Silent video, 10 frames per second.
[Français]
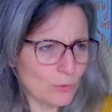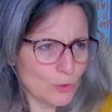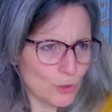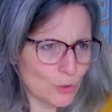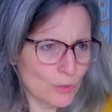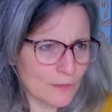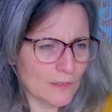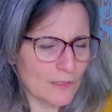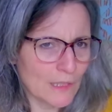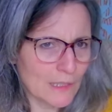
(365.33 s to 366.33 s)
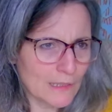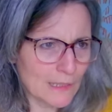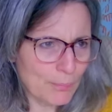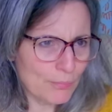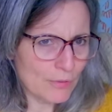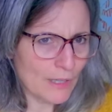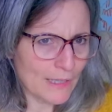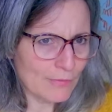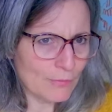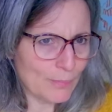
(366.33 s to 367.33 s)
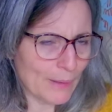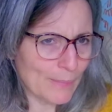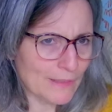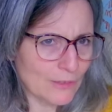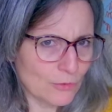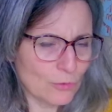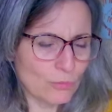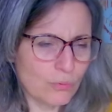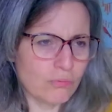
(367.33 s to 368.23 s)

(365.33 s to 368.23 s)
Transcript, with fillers: choses qui pourraient vous permettre de